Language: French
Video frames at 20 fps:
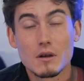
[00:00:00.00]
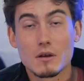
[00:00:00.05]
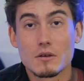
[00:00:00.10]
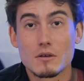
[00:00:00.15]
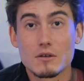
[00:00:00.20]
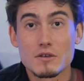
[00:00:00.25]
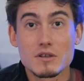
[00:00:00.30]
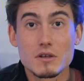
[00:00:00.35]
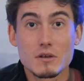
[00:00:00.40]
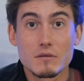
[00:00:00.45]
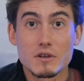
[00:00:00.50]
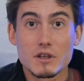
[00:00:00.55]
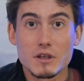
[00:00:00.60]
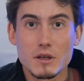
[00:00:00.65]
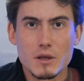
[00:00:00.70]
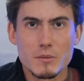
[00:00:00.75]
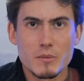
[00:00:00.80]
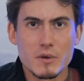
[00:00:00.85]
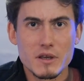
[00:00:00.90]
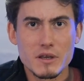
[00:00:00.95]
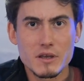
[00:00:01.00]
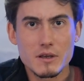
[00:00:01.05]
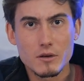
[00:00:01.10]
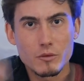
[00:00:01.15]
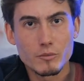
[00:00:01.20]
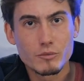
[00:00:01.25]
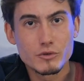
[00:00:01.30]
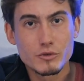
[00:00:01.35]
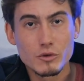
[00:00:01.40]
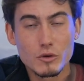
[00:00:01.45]
Euh, si on va dans les pays
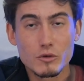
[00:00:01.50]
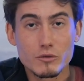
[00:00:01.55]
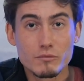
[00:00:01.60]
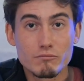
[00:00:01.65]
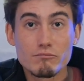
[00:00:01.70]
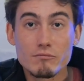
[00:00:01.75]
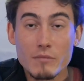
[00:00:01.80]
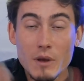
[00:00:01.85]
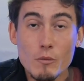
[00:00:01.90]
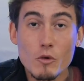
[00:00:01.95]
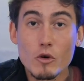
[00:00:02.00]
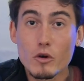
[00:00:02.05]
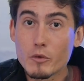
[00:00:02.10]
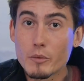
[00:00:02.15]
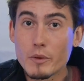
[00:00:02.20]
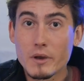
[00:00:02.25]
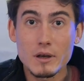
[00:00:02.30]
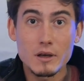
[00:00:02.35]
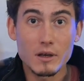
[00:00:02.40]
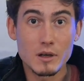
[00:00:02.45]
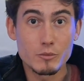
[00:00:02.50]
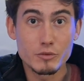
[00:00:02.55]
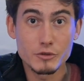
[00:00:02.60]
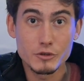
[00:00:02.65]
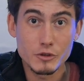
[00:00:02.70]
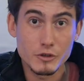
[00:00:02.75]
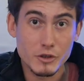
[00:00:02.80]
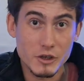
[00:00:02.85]
euh, plutôt, même européens, hein, plutôt